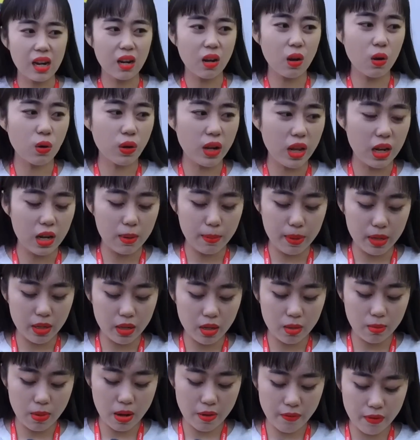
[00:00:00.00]
này là lô này là
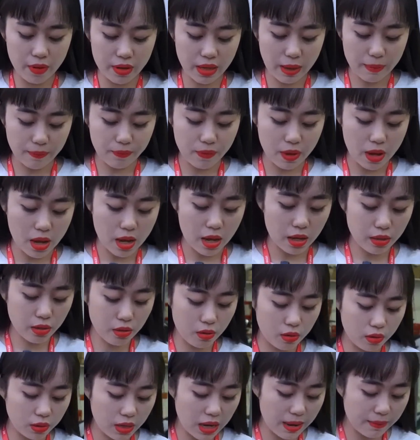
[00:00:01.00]
bên Như mới vừa nhập
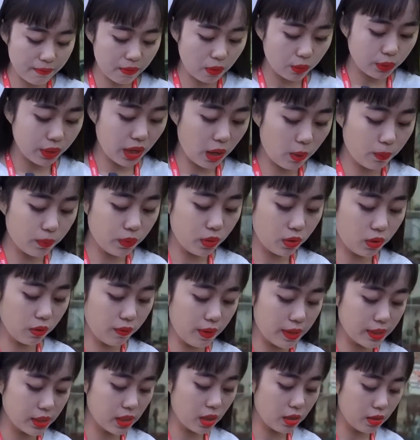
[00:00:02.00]
về chưa đem vào trong
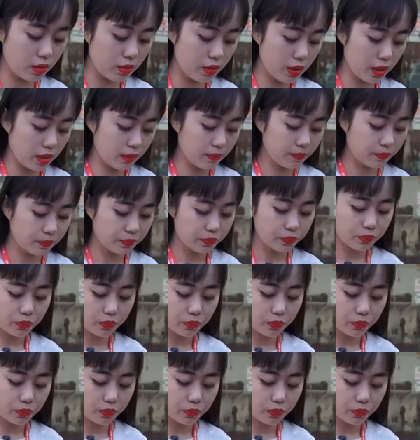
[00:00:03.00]
chưa có vệ sinh nữa nè